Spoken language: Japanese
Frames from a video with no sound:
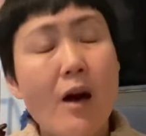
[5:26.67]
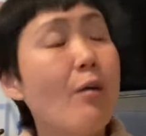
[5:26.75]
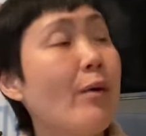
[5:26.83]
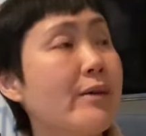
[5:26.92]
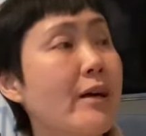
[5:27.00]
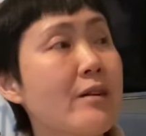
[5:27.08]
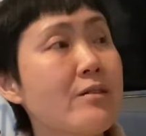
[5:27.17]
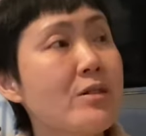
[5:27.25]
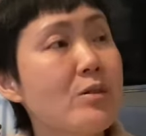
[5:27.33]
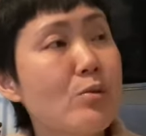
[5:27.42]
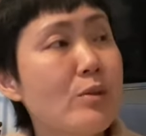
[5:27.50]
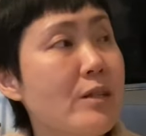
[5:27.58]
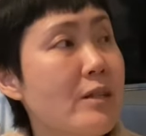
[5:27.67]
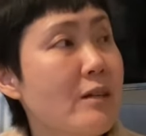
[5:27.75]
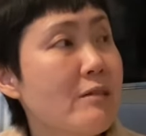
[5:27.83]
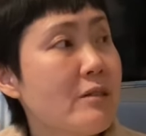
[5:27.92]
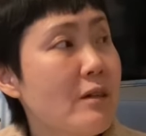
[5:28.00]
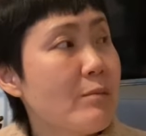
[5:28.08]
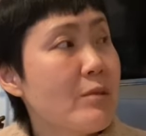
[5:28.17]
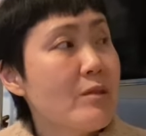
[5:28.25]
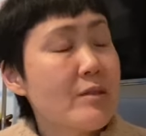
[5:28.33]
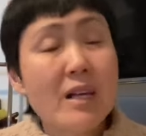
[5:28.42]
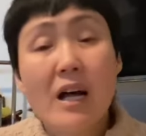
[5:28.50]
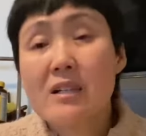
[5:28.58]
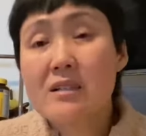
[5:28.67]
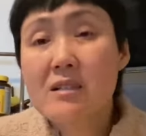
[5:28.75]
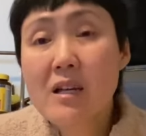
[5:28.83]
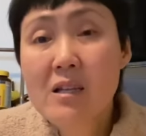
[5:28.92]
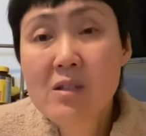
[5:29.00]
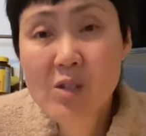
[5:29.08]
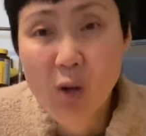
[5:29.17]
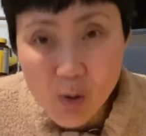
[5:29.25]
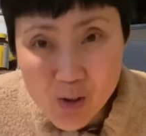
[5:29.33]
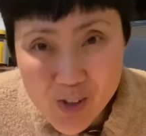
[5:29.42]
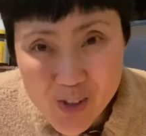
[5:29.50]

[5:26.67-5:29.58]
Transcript: 私のディダクタブル3000ドル